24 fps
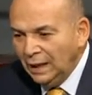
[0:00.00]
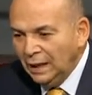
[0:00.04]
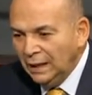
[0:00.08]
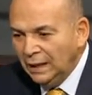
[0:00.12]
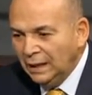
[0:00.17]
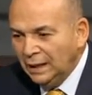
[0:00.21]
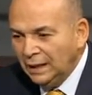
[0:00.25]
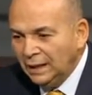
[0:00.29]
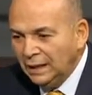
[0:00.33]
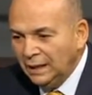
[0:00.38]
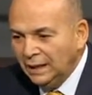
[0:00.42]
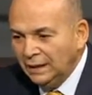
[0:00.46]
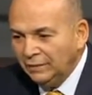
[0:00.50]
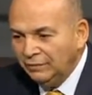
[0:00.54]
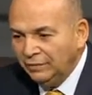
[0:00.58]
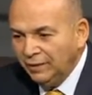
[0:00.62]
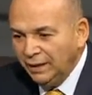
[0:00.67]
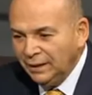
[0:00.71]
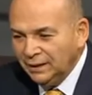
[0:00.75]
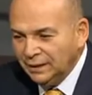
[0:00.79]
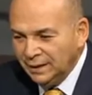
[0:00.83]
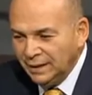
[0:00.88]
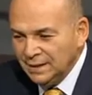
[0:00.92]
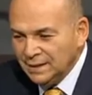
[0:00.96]
آه، آه، في
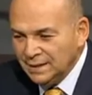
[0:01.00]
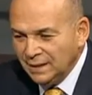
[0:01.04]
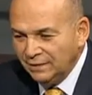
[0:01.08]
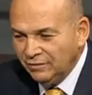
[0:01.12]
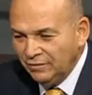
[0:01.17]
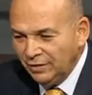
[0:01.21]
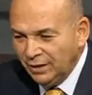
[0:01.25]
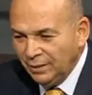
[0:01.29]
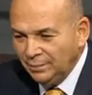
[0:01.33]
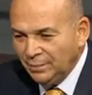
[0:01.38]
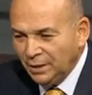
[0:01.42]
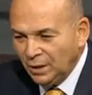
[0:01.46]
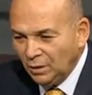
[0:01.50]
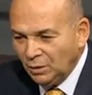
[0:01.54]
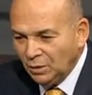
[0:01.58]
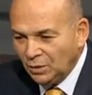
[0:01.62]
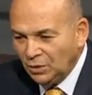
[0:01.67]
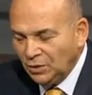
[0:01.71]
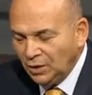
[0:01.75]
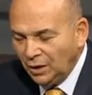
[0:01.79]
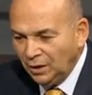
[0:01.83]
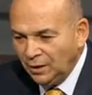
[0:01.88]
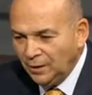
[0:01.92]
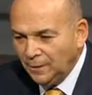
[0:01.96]
حته عايز افهمها
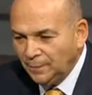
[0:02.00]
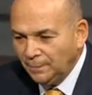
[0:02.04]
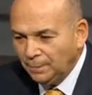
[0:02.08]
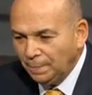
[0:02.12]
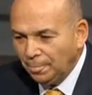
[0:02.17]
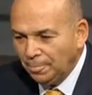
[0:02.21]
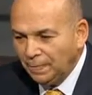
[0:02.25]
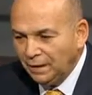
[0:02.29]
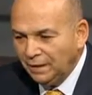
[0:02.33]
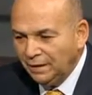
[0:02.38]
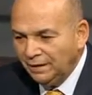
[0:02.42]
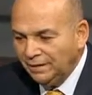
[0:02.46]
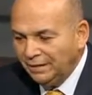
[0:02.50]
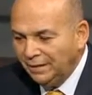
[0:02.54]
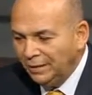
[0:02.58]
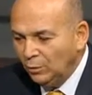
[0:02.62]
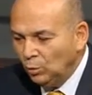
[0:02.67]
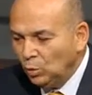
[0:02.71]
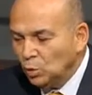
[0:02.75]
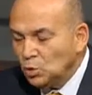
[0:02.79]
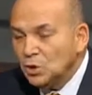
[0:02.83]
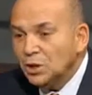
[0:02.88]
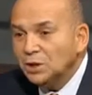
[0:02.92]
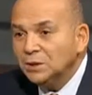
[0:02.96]
اوضحها
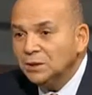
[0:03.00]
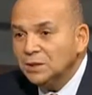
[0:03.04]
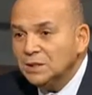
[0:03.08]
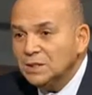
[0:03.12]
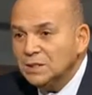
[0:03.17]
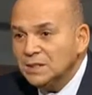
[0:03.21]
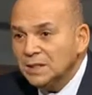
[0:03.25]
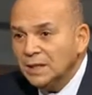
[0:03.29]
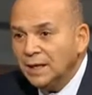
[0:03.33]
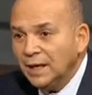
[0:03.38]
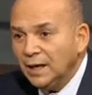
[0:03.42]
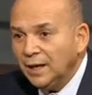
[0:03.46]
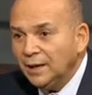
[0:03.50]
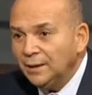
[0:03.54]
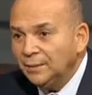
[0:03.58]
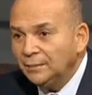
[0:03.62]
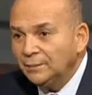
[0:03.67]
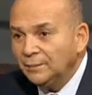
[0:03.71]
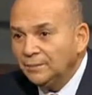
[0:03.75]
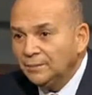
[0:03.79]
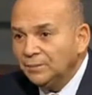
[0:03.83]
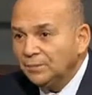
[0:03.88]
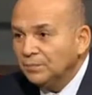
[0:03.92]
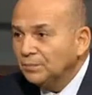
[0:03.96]
وزاره السياحه
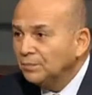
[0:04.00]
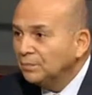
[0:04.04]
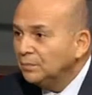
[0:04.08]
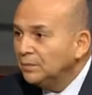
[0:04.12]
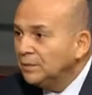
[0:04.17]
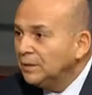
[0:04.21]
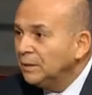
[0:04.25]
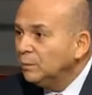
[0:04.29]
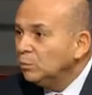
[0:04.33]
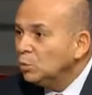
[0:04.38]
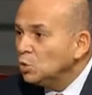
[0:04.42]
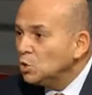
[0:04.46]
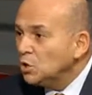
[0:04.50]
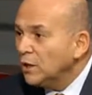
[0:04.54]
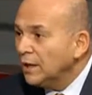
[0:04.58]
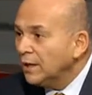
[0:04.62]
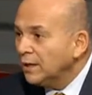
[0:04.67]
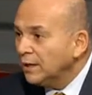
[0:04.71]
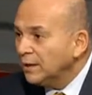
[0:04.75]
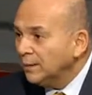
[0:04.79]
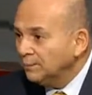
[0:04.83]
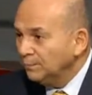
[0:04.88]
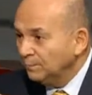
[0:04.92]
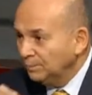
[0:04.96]
دي
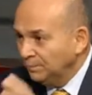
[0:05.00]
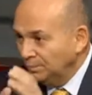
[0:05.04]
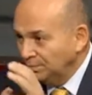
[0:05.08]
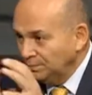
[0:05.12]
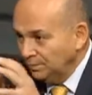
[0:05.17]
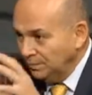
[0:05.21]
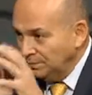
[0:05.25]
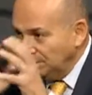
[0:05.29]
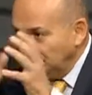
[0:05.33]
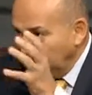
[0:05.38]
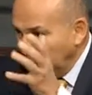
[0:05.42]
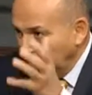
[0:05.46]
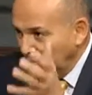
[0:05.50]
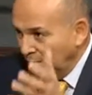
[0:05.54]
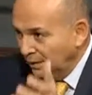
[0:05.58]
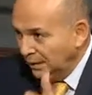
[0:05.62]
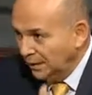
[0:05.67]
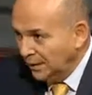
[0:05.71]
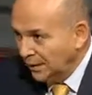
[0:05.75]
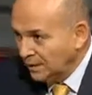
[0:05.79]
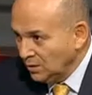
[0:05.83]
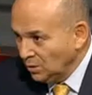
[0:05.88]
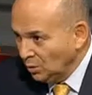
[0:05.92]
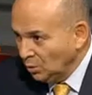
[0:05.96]
مشرع
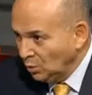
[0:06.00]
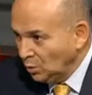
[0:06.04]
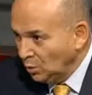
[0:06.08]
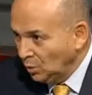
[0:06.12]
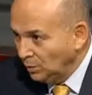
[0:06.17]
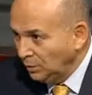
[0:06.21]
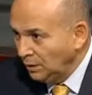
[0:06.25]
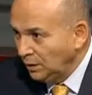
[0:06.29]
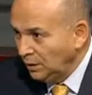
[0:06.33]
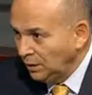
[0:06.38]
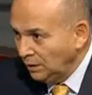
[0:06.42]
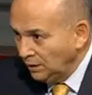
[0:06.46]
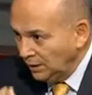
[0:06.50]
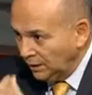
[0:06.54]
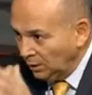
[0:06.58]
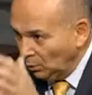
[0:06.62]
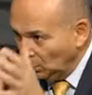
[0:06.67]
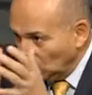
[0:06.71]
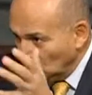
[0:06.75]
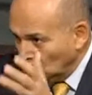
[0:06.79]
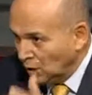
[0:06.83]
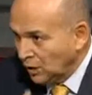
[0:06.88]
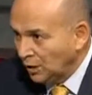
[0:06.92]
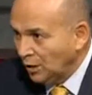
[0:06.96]
جهاز حكومي يعني
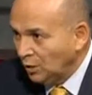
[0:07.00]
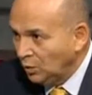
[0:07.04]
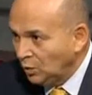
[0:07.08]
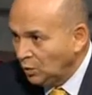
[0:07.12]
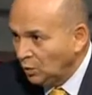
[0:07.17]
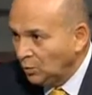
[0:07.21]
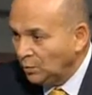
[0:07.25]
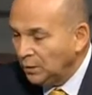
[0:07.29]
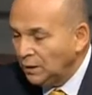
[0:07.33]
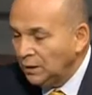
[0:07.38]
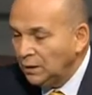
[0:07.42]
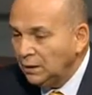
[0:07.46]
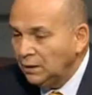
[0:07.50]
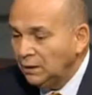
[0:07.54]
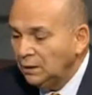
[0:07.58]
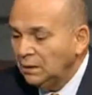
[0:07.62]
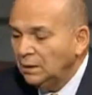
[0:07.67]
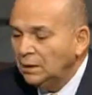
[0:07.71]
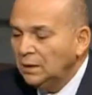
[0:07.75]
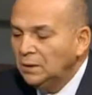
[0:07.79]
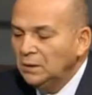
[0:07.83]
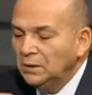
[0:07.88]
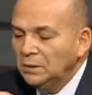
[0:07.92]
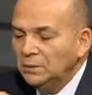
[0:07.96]
وزاره حكوميه
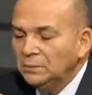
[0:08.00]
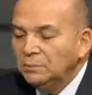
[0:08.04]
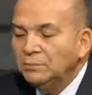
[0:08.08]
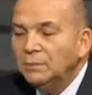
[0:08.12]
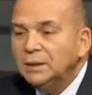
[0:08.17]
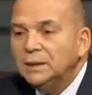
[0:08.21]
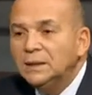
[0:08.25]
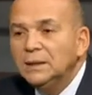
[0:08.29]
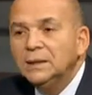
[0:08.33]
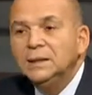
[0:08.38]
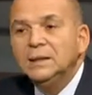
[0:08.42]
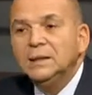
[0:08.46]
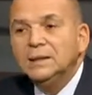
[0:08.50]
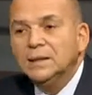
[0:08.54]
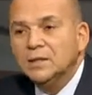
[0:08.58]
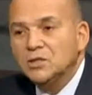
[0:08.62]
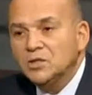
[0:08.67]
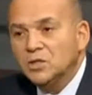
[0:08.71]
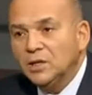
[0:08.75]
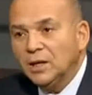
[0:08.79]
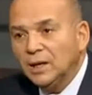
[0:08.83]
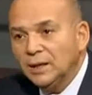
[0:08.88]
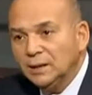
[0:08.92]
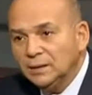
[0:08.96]
بتدي
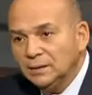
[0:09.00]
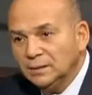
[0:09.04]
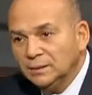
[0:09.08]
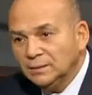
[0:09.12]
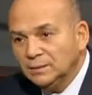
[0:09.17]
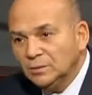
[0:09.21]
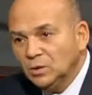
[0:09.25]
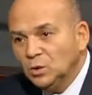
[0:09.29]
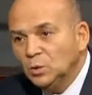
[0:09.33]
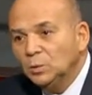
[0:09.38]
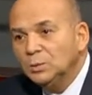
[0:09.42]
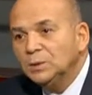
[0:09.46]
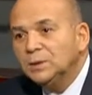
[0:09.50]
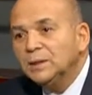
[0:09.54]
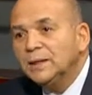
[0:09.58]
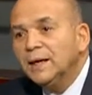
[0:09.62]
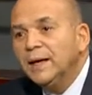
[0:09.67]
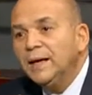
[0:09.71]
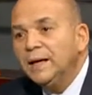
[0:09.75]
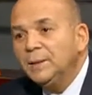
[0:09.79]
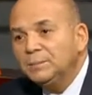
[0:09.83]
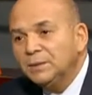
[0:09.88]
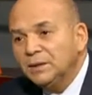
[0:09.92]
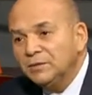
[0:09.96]
تشريعات
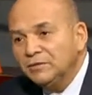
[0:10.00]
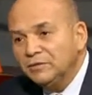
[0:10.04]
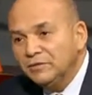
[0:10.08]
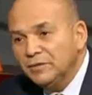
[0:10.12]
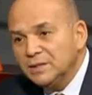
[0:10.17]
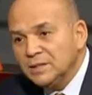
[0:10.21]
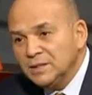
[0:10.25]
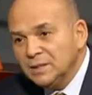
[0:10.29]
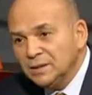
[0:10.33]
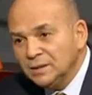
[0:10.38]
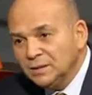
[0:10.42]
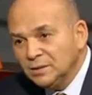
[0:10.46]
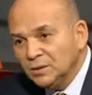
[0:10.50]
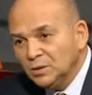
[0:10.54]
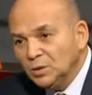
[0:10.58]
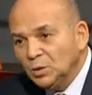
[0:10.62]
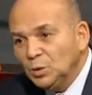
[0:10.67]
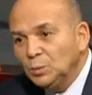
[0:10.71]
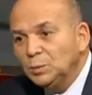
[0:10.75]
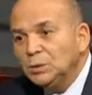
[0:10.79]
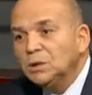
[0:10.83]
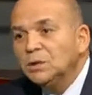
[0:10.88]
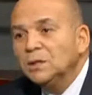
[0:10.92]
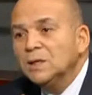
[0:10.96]
وبتراقب تنفيذها
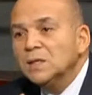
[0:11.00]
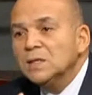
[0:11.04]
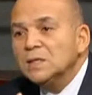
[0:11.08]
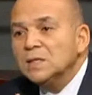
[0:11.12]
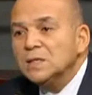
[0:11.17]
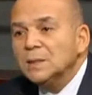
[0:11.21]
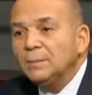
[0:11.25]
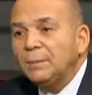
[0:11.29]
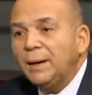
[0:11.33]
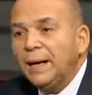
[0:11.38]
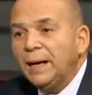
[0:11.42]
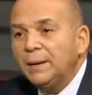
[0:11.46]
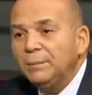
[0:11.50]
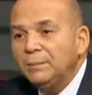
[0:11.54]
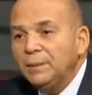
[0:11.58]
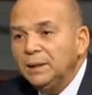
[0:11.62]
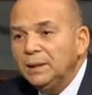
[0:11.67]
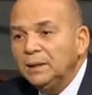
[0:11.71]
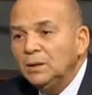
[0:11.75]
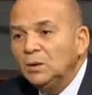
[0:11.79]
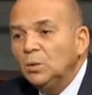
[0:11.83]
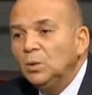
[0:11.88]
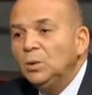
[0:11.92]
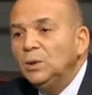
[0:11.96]
وبتنظم
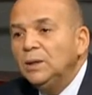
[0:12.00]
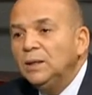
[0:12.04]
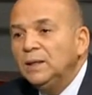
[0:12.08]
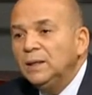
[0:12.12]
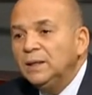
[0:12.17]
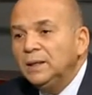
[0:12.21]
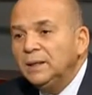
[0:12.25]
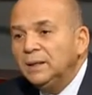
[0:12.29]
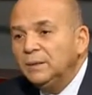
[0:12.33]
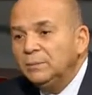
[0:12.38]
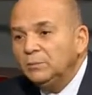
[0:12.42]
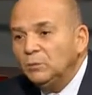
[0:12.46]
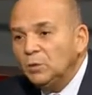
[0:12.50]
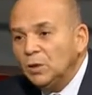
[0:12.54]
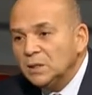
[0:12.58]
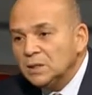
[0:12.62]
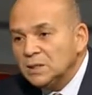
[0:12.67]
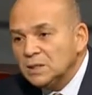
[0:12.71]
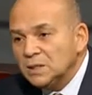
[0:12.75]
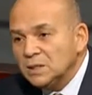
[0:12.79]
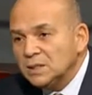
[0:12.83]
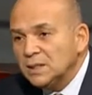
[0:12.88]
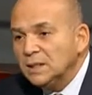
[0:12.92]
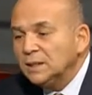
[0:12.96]
عمل كل
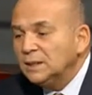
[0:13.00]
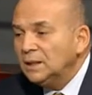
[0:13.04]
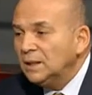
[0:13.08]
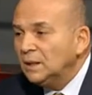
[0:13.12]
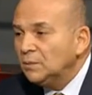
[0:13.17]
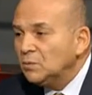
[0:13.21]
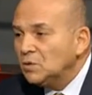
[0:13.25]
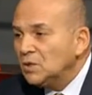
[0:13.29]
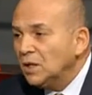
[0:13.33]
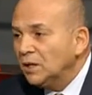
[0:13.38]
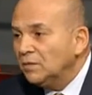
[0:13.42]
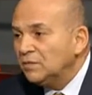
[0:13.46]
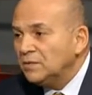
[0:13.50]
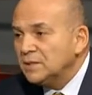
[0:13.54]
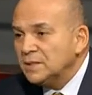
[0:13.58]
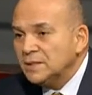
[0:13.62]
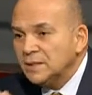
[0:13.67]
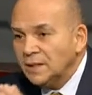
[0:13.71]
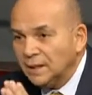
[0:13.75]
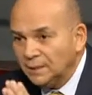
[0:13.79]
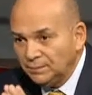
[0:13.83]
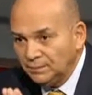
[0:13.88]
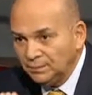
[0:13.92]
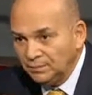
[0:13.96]
المؤسسات اللي بتشتغل في
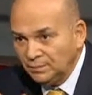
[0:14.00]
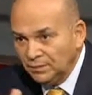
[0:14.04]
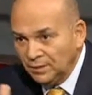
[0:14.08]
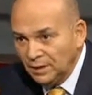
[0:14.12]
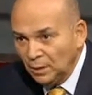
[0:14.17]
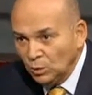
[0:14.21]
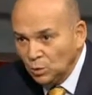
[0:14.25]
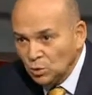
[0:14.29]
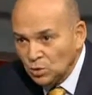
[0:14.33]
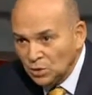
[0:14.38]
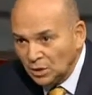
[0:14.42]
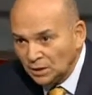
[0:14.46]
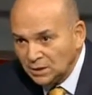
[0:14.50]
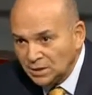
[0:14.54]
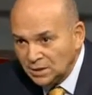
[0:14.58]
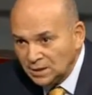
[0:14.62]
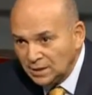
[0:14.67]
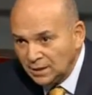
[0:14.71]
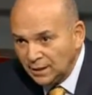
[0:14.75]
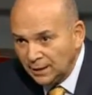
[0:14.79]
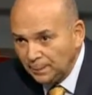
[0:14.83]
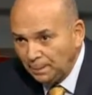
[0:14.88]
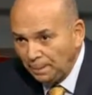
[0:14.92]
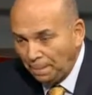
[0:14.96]
السياحه ده وزاره
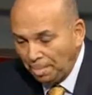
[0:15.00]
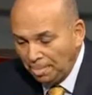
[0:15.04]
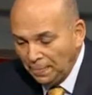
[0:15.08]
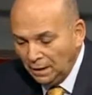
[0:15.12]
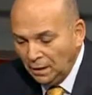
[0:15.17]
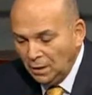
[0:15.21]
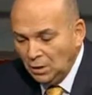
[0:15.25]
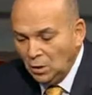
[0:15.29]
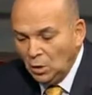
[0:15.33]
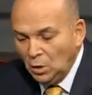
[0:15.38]
السياحه تمام